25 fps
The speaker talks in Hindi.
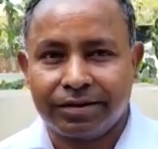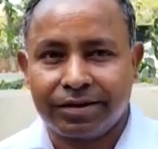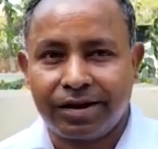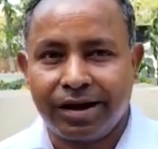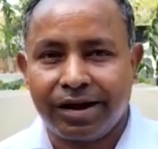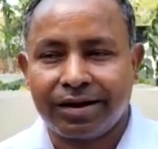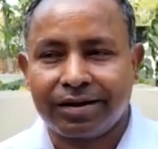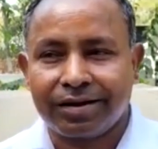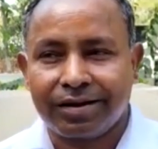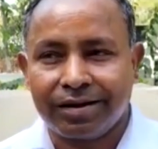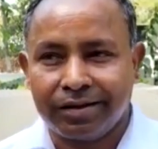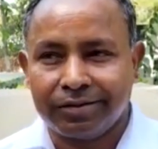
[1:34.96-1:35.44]

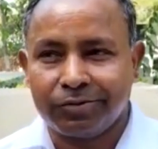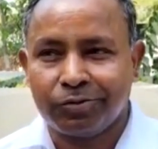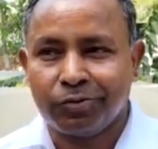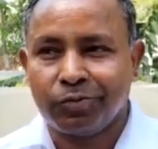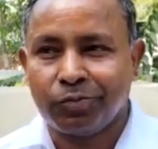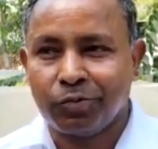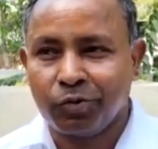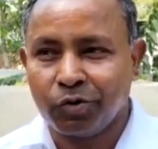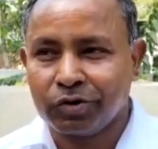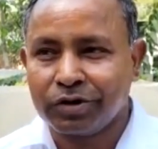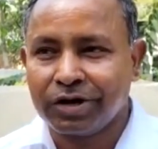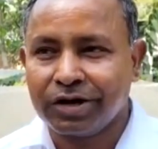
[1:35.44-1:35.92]
अधिकार का
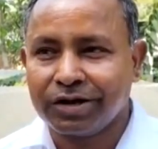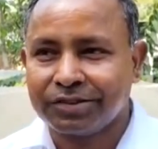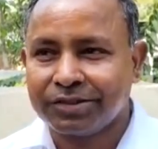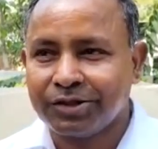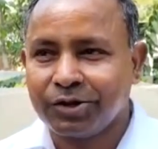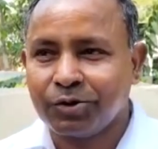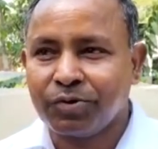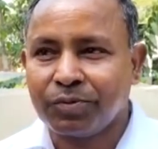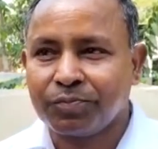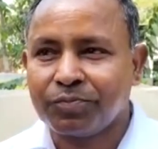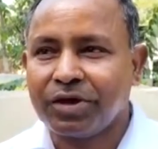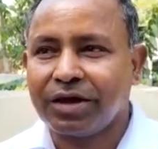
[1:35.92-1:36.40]
दुरुपयोग
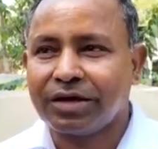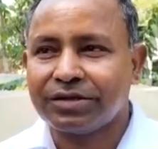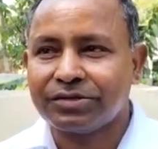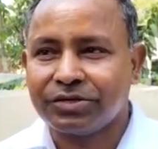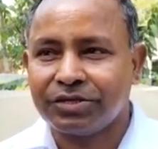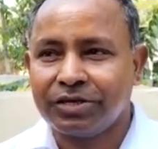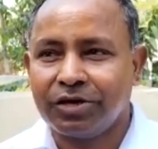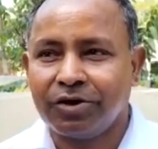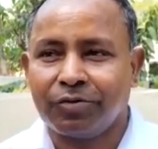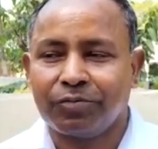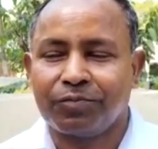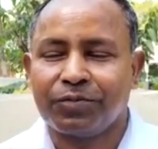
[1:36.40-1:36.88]
करते हुए
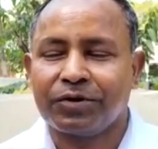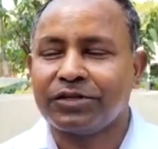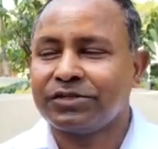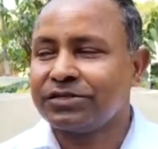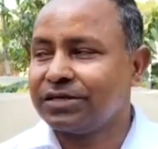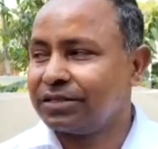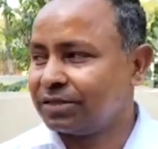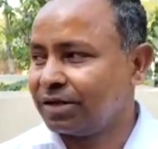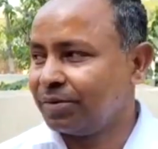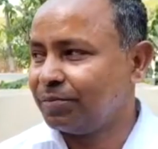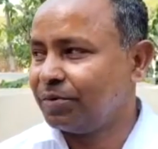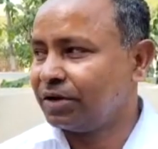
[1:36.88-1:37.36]
पीआईसी और
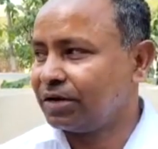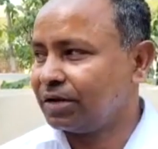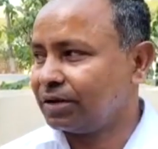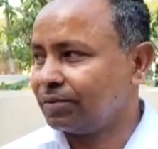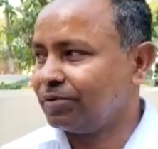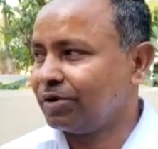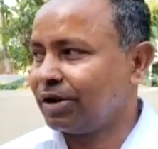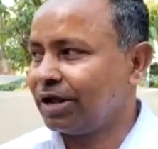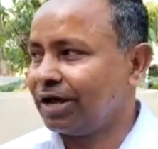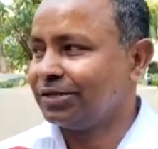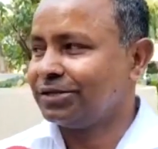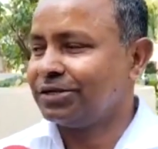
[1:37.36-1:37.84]
परिषद का
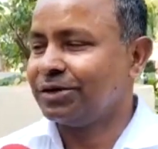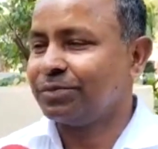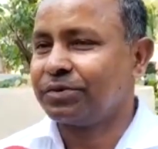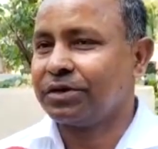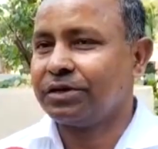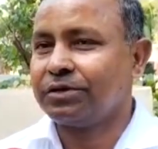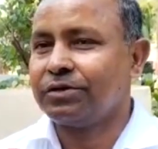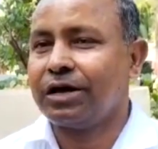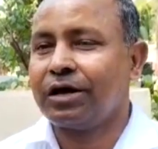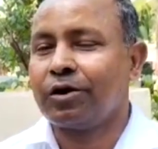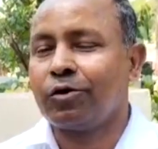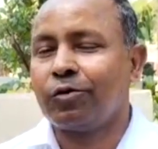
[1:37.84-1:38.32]
बैठक बुलाया
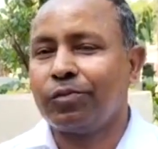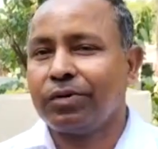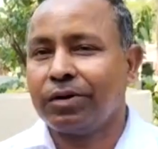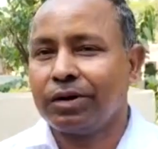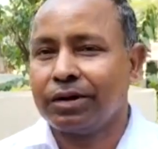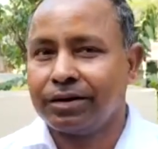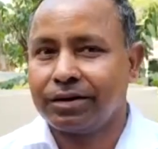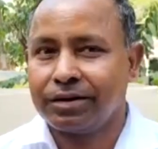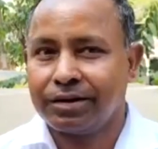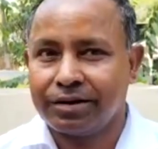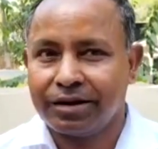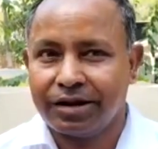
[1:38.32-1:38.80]
जबकि आरोप
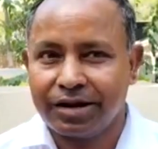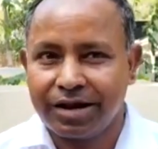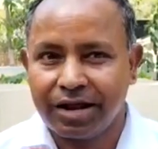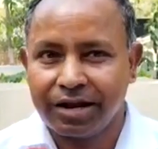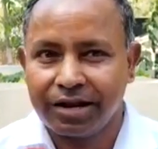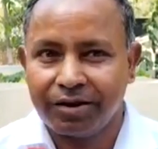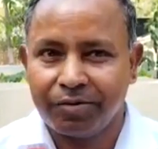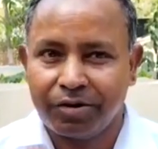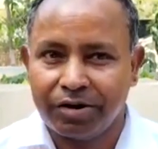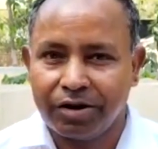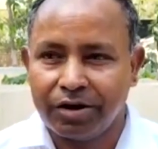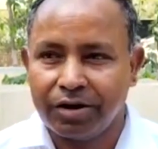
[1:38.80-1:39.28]

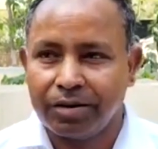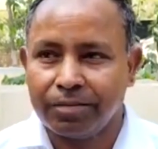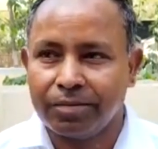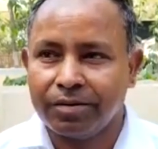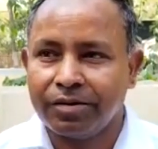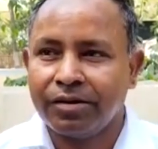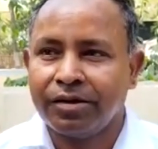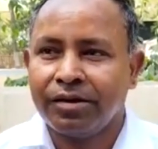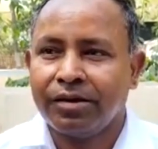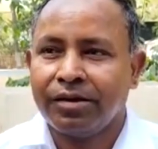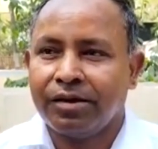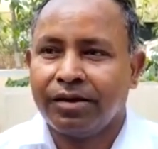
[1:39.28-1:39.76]
लगाने वाला
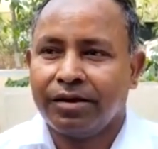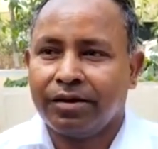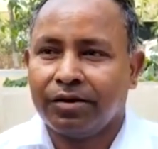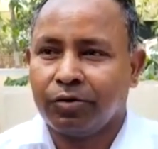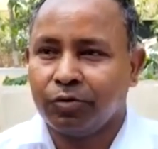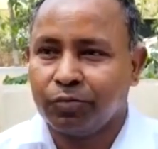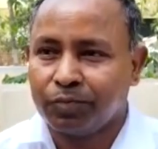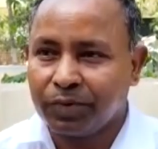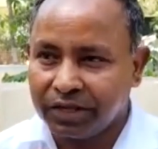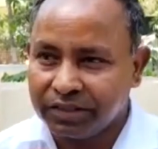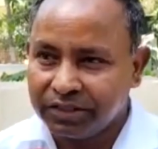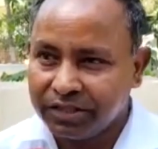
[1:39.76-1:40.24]

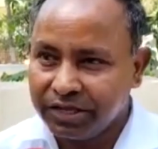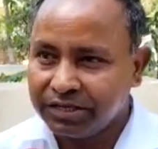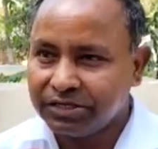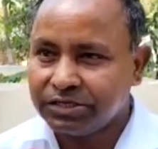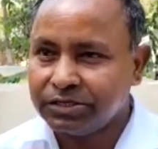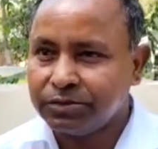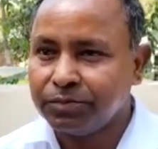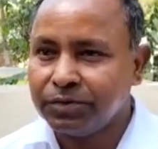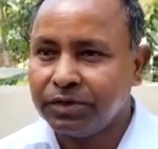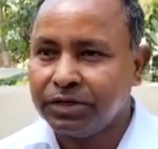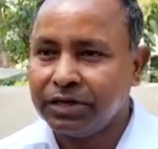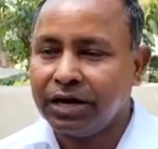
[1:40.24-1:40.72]

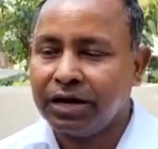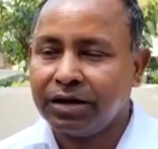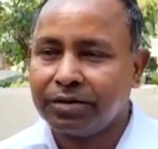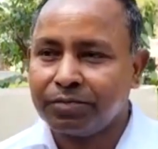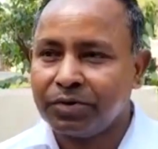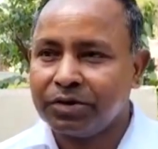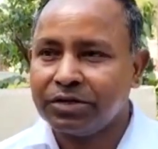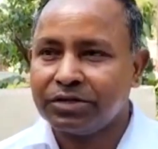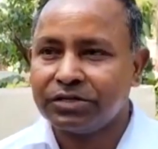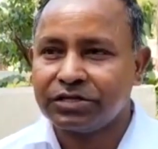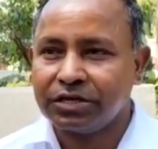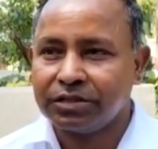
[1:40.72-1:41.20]
उपाध्यक्ष भी
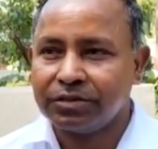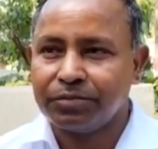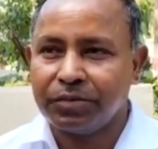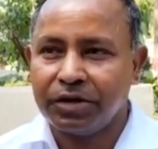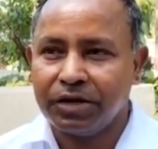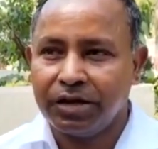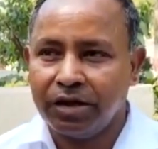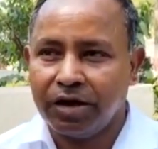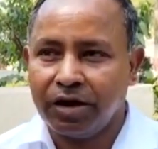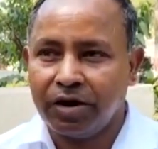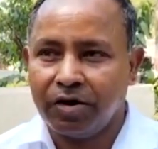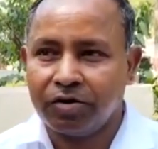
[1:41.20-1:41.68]
हर परिषद
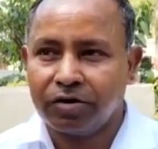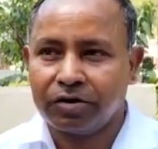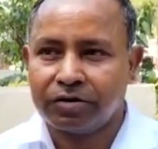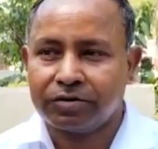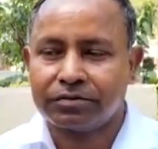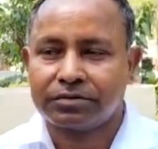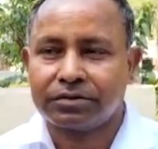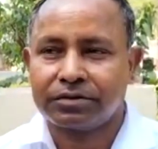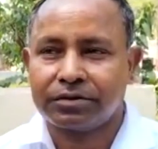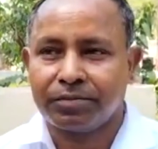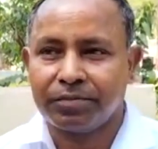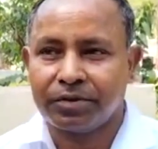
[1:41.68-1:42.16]
में
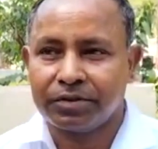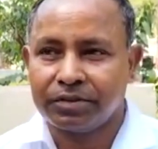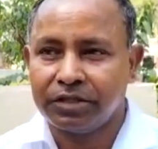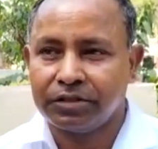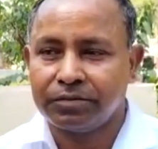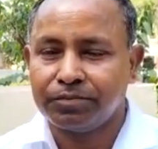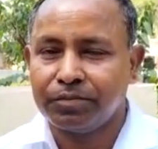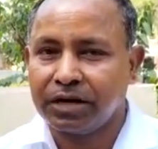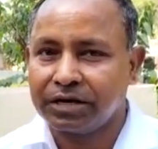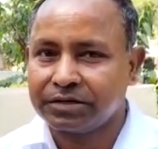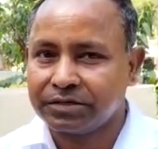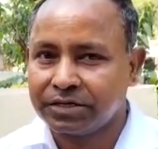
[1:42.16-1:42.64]
और
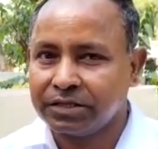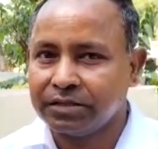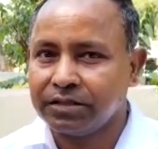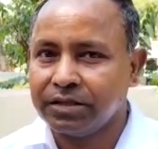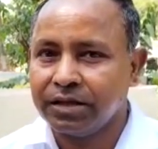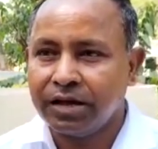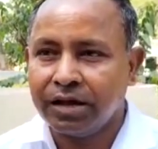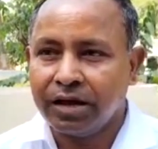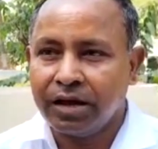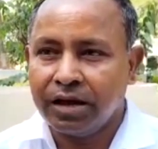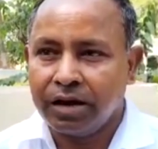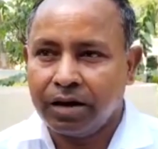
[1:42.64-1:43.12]
संबंधित पार्षद
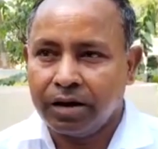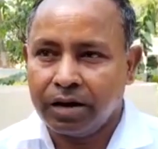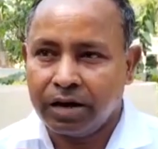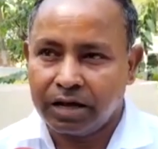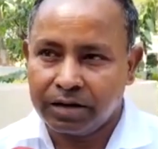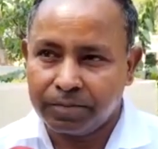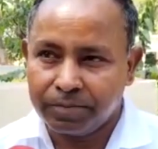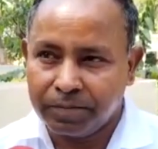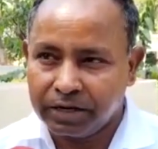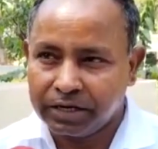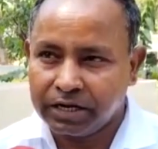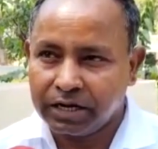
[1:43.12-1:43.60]

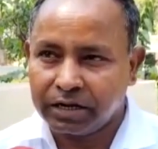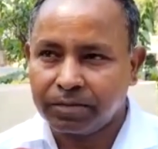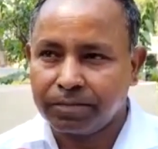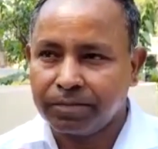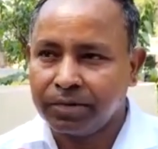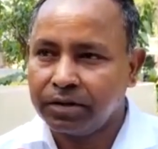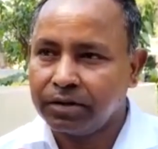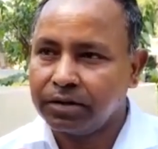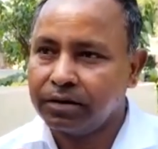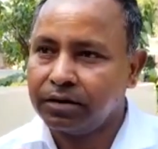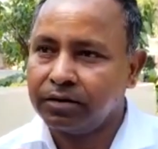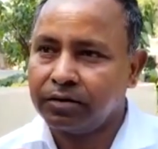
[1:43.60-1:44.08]
हर बैठक
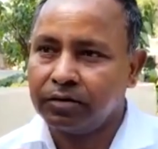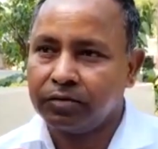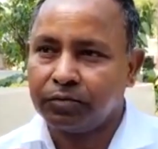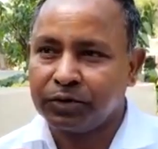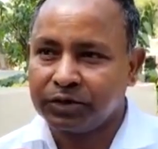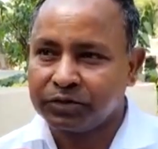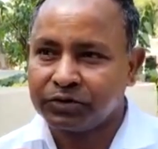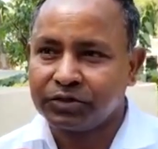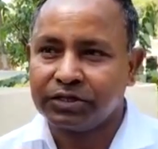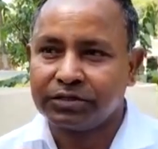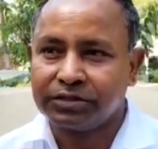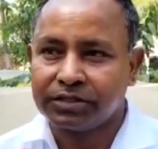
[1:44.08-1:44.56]
में
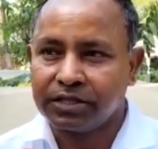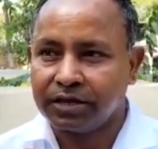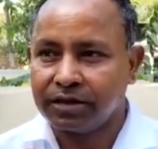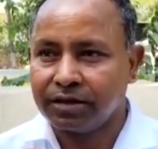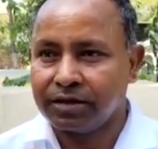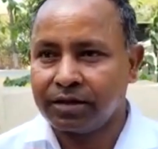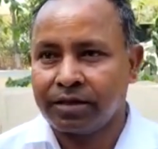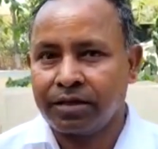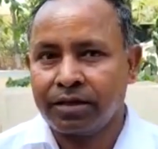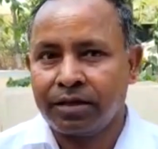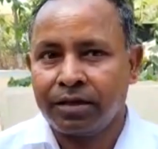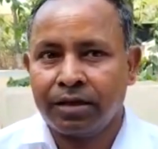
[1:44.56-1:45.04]
उपस्थित
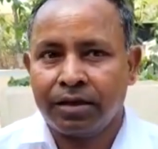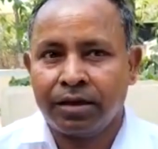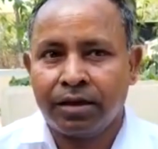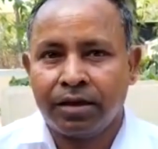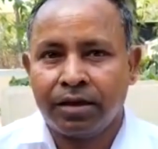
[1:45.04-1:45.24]
थे